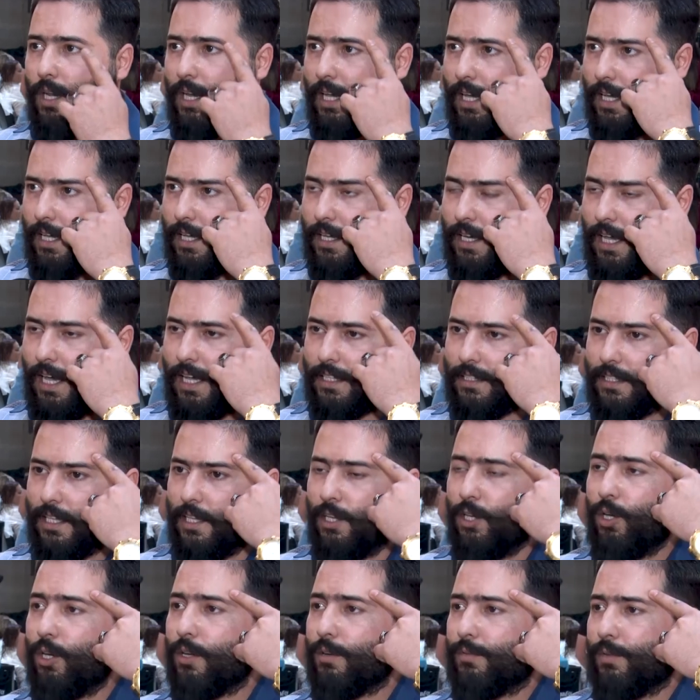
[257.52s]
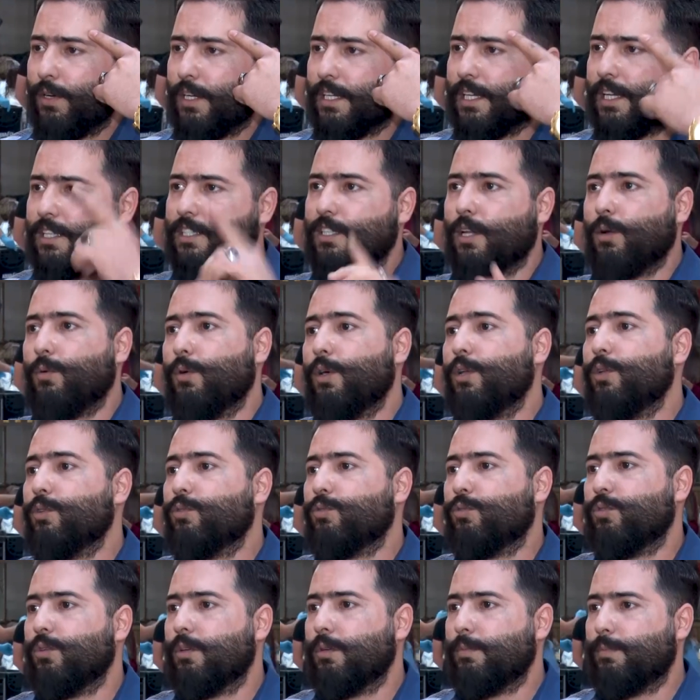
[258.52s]
العين حتى نعرف الكسره وين
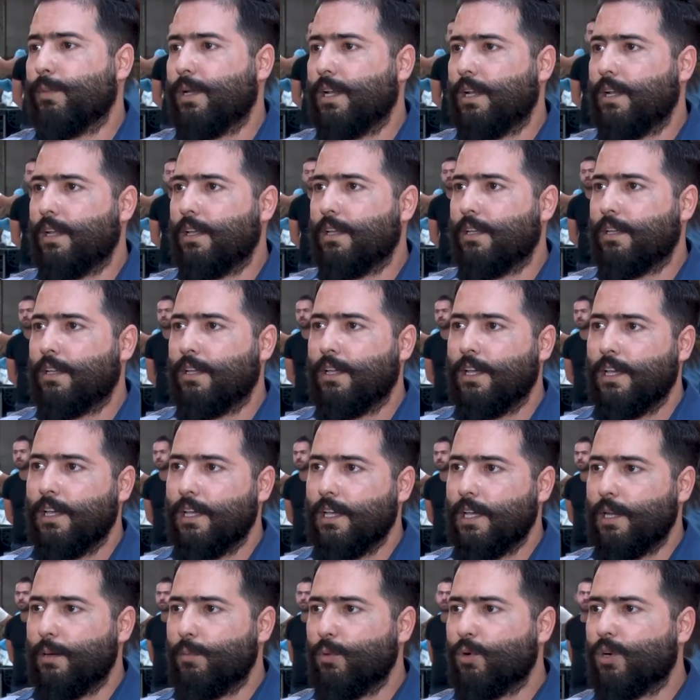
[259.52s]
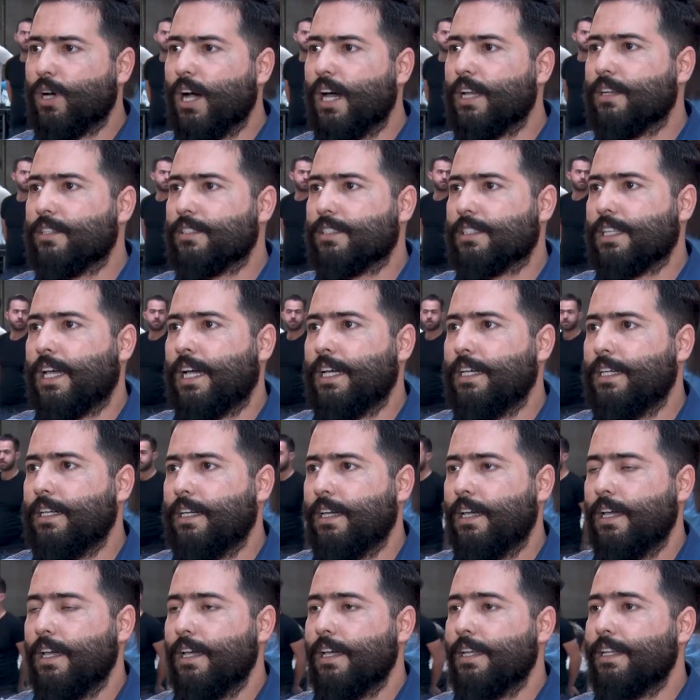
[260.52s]
تكون بالمكان
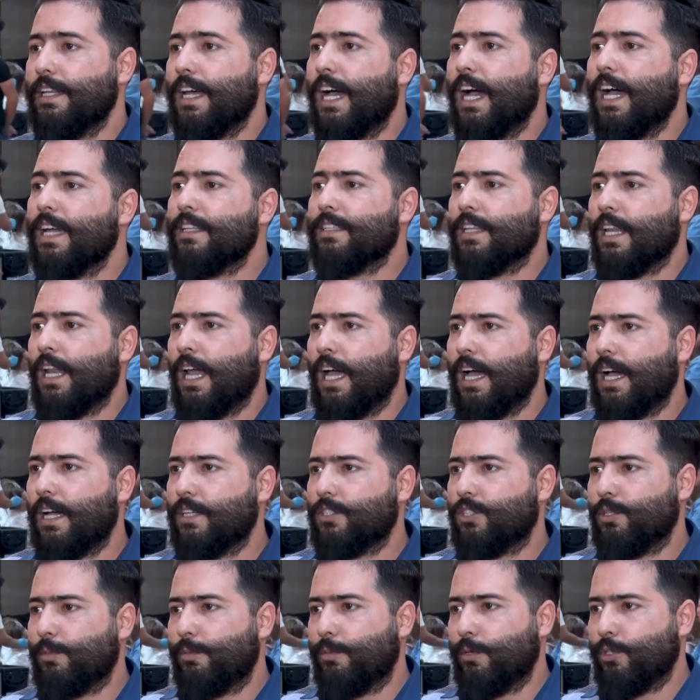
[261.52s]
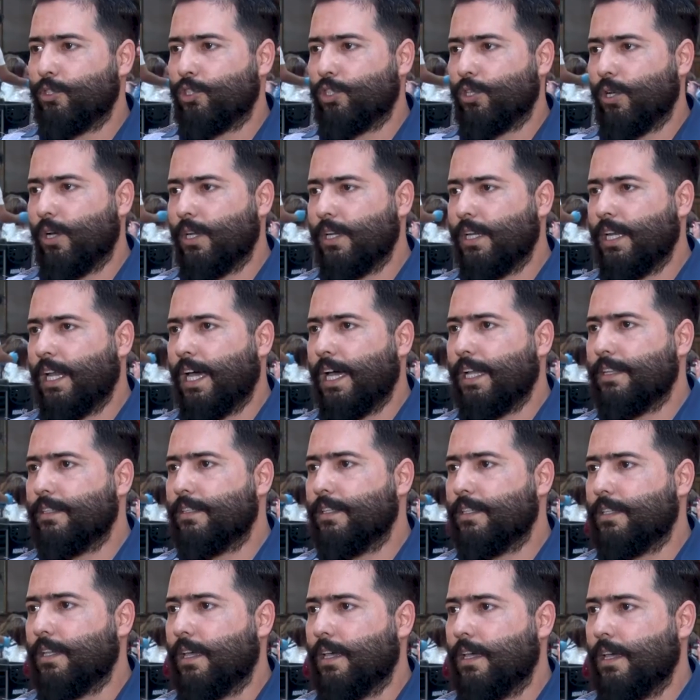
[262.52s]
الصحيح نهايه الحاجب شلون
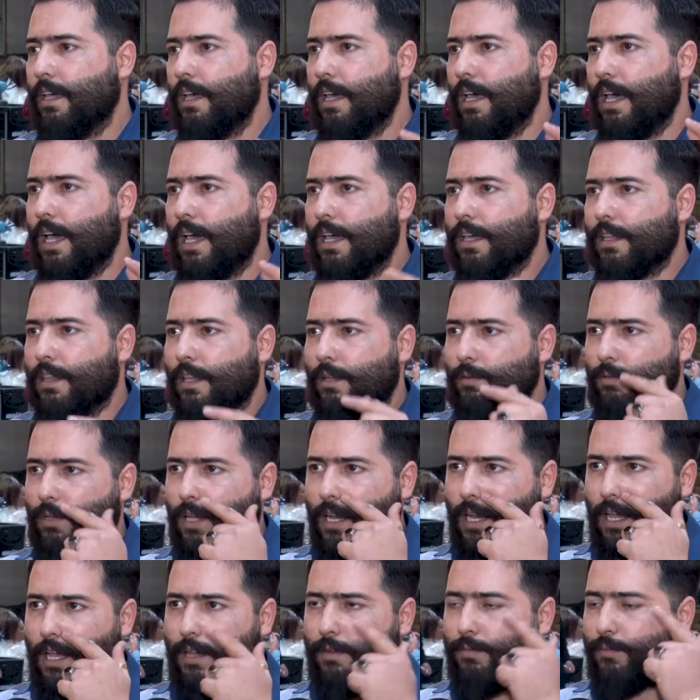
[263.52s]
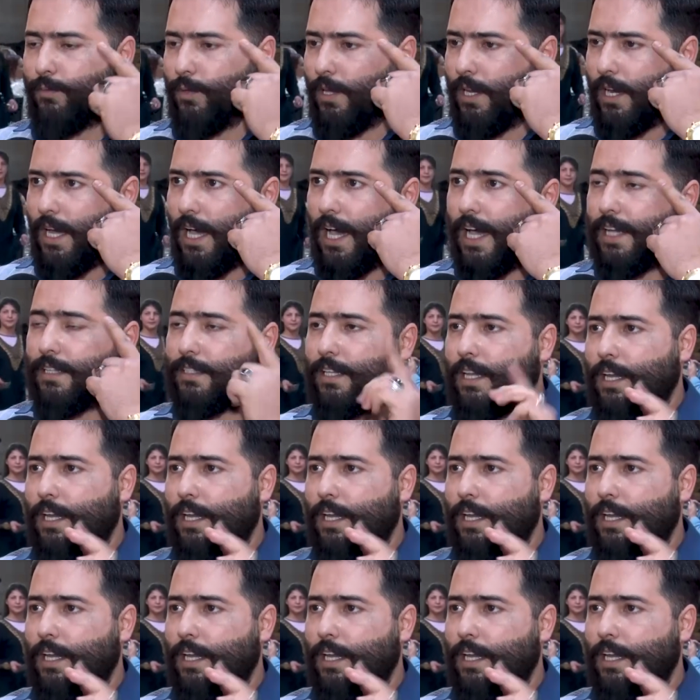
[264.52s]
نحدده ايضا ويا الانف ويا نهايه